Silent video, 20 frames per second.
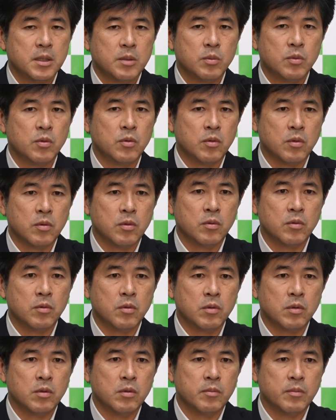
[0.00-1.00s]
も
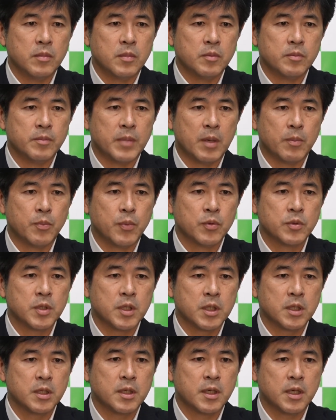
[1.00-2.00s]
う抜本
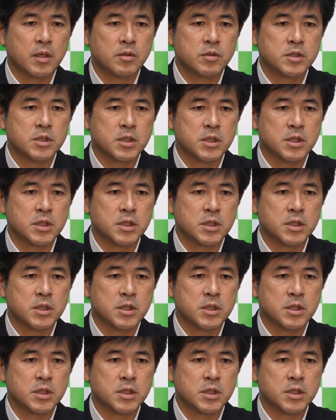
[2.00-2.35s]
的に変える時